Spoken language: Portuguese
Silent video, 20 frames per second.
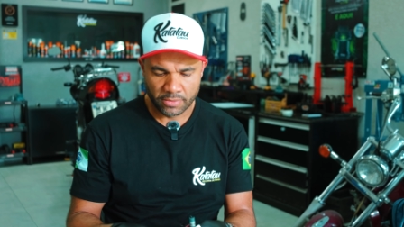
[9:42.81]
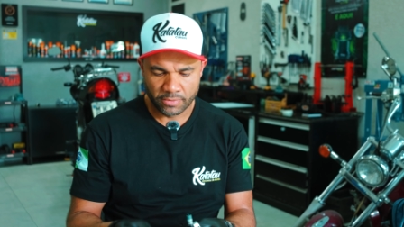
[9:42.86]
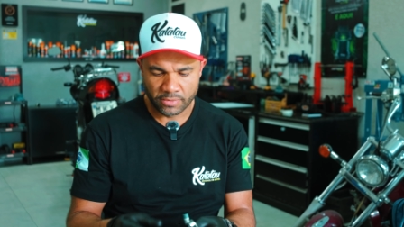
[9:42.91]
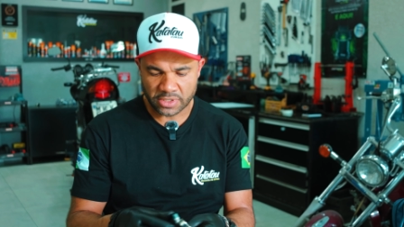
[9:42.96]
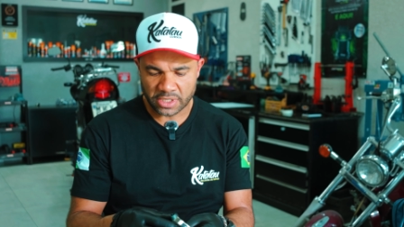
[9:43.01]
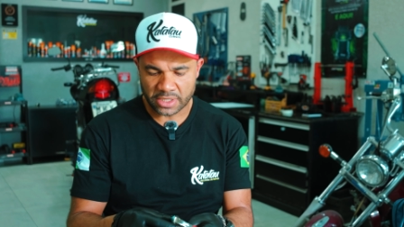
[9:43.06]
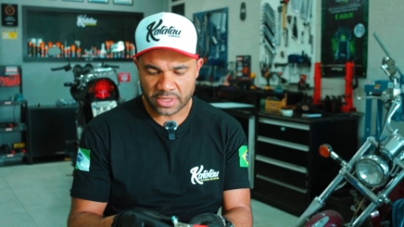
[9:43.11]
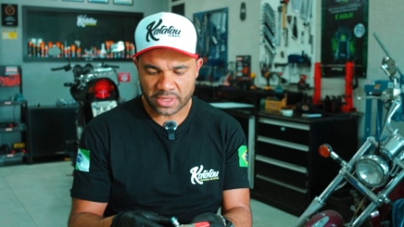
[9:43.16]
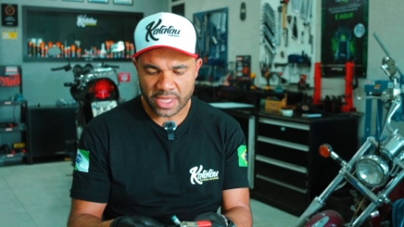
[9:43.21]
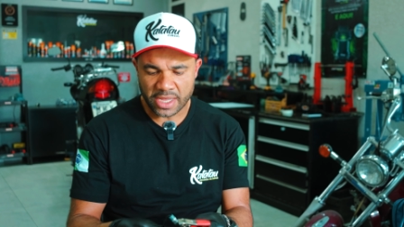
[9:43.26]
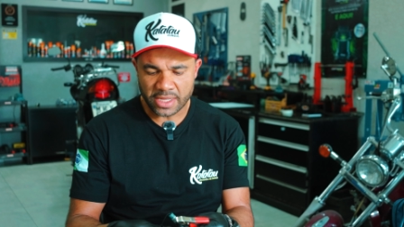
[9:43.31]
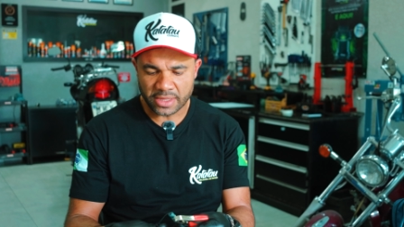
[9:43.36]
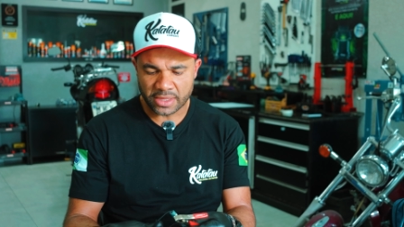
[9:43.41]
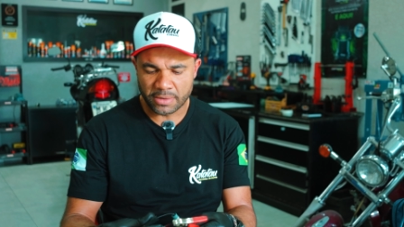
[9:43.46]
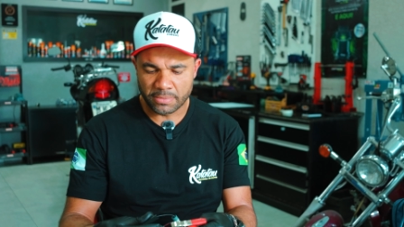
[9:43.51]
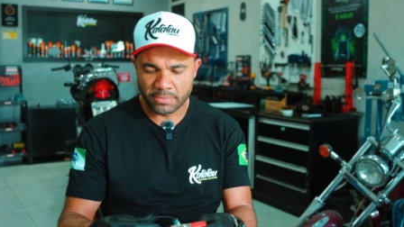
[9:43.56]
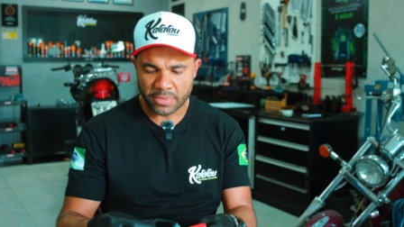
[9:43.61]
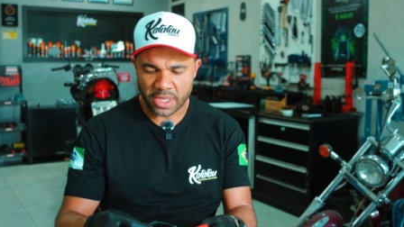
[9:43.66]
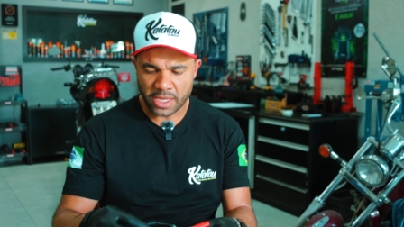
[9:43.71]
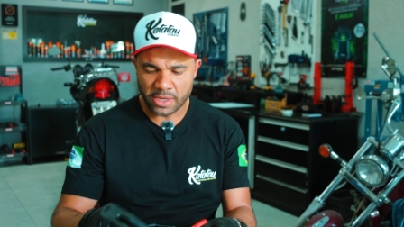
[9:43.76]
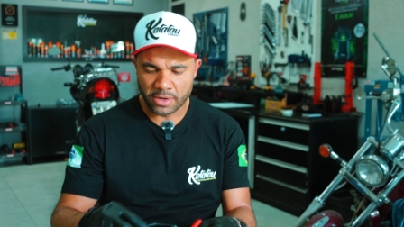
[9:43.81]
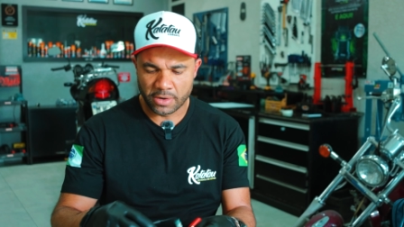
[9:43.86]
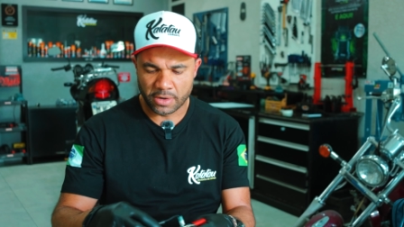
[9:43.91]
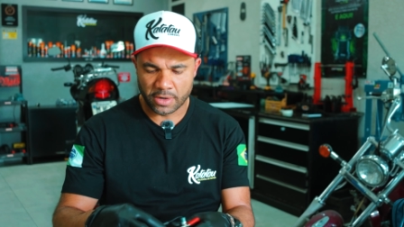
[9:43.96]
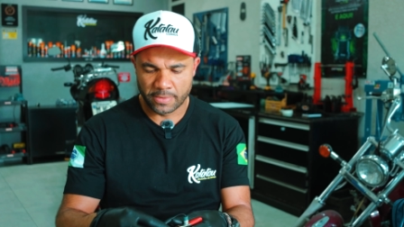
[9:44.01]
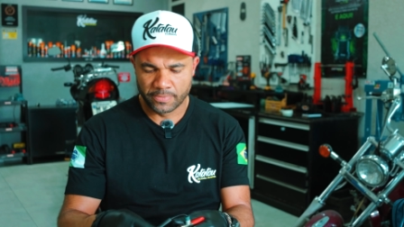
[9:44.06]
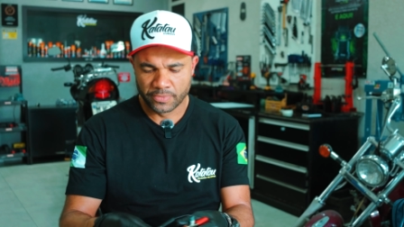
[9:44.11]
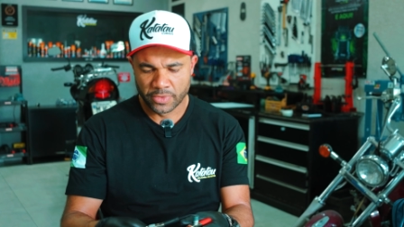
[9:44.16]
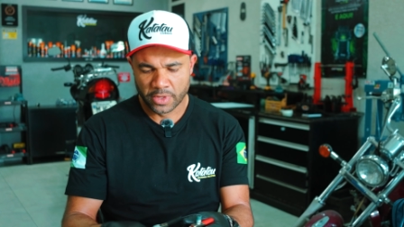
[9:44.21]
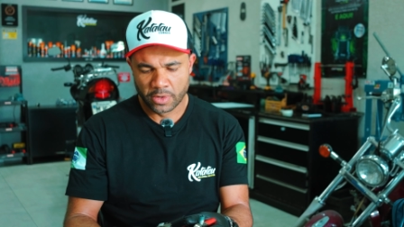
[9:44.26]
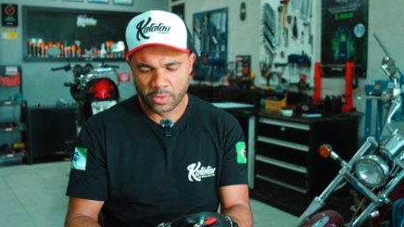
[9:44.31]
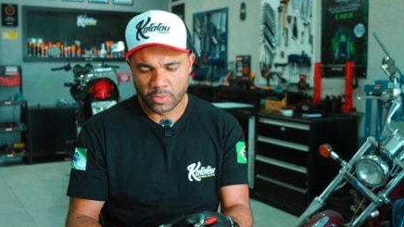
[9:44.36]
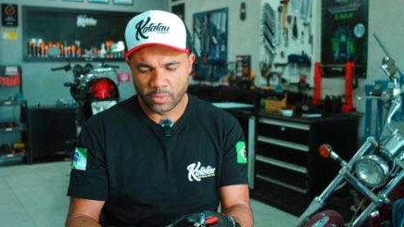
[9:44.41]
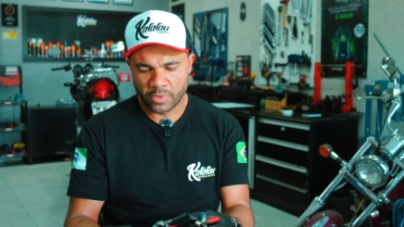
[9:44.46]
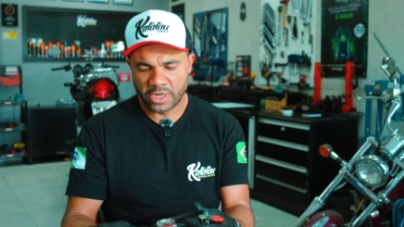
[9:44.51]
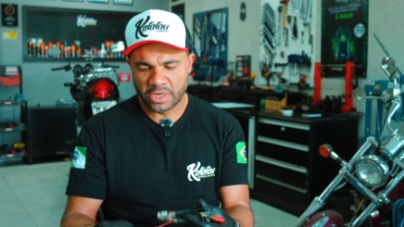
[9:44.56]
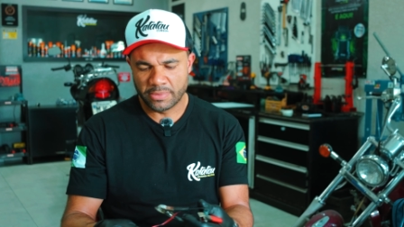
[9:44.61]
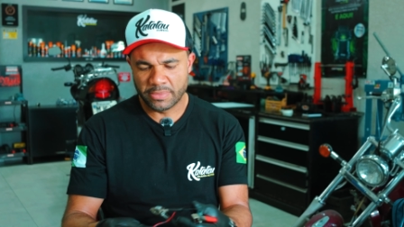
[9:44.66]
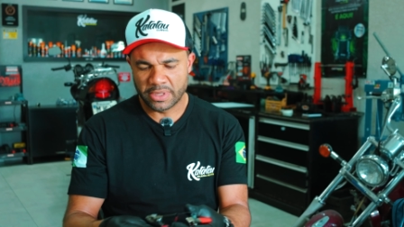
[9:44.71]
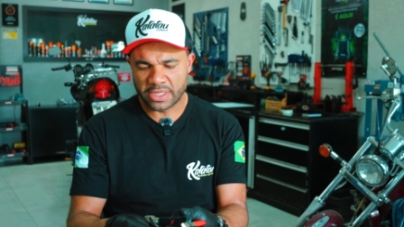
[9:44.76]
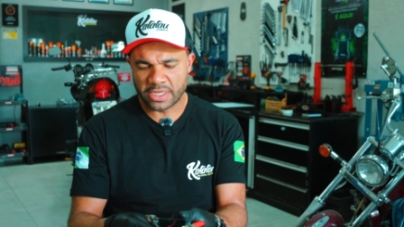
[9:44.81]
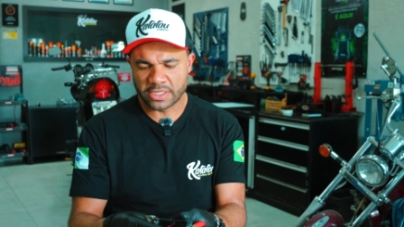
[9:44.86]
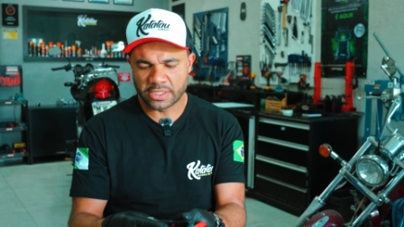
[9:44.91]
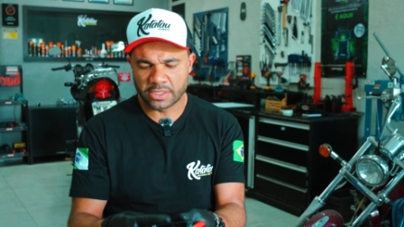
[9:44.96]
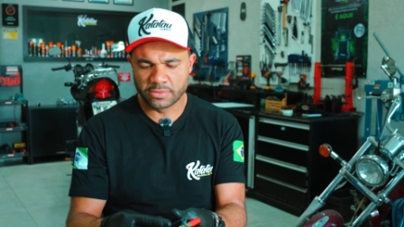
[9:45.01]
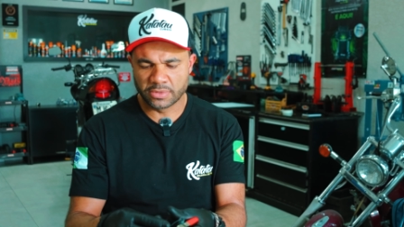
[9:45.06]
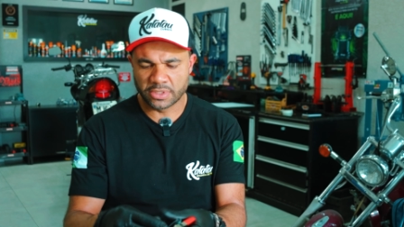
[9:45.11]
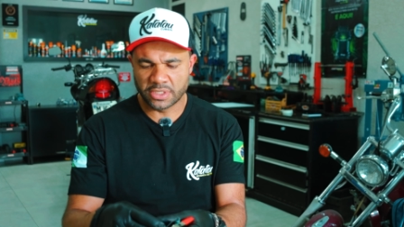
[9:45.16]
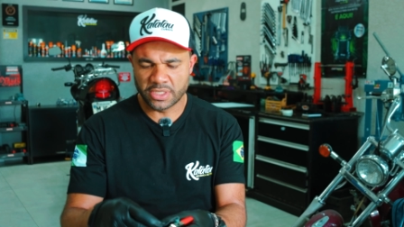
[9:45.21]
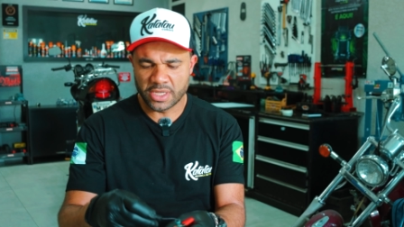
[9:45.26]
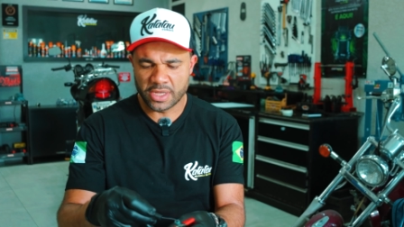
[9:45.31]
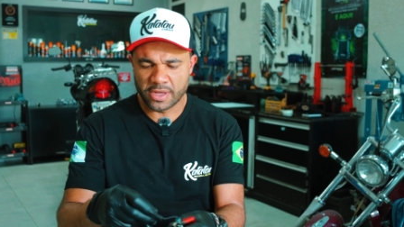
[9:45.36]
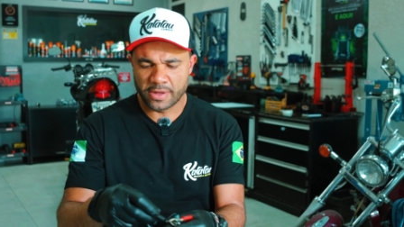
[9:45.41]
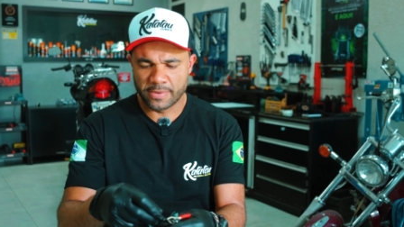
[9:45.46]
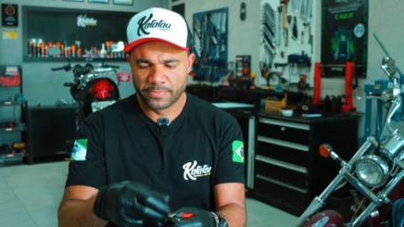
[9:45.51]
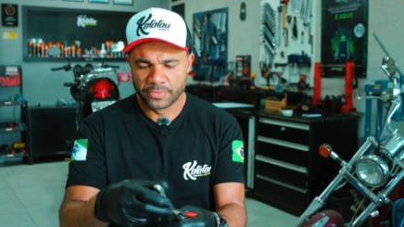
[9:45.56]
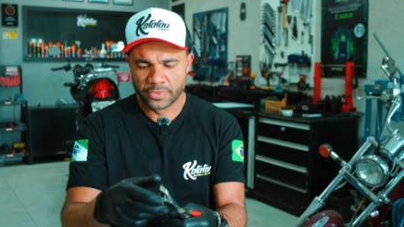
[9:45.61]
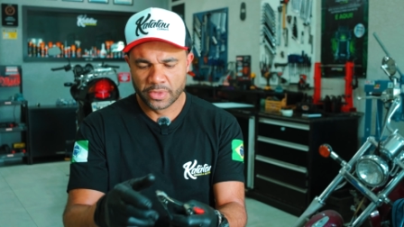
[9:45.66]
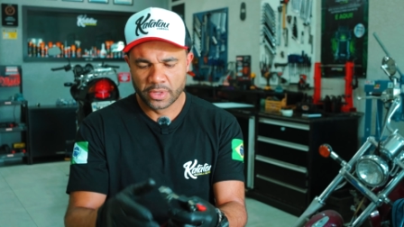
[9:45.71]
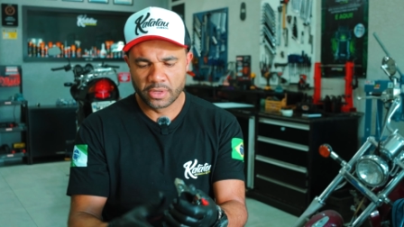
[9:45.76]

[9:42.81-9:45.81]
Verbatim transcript: Você tem também, ó, uma alimentaçãozinha